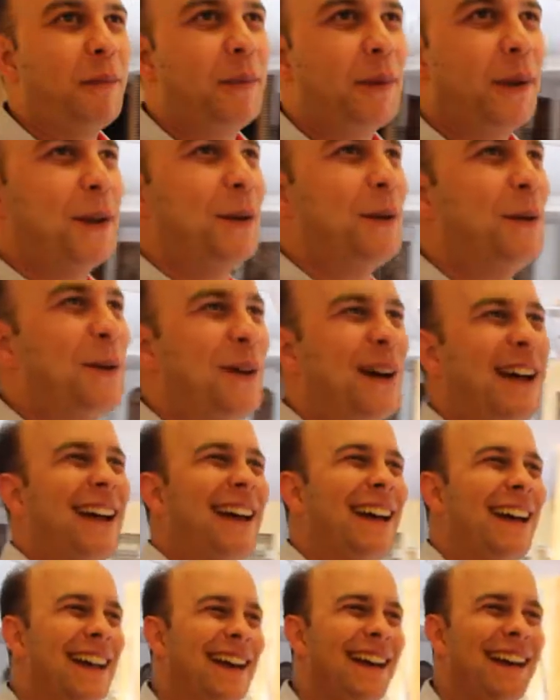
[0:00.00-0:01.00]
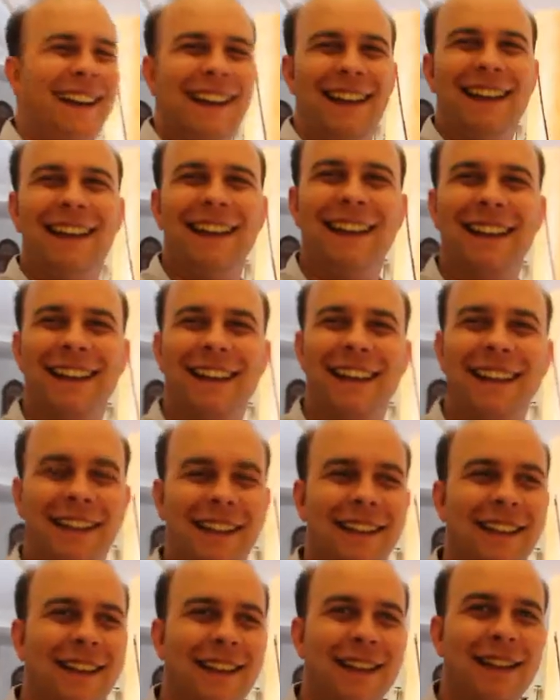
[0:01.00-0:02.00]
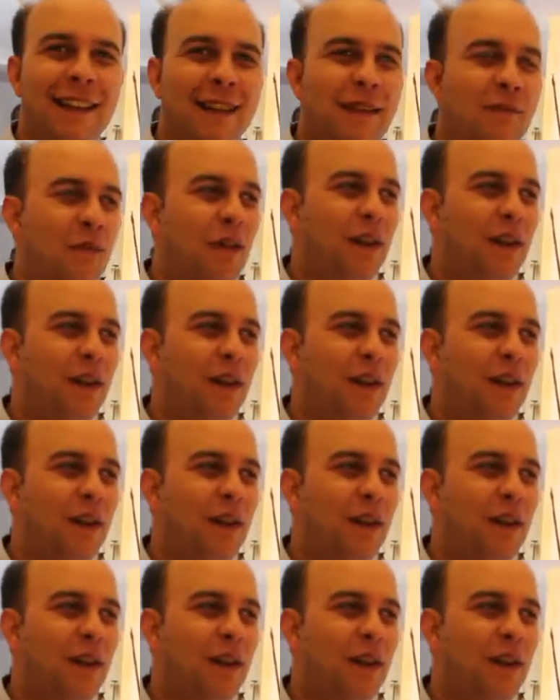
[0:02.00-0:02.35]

Pero, pero aquí hay alguien importante.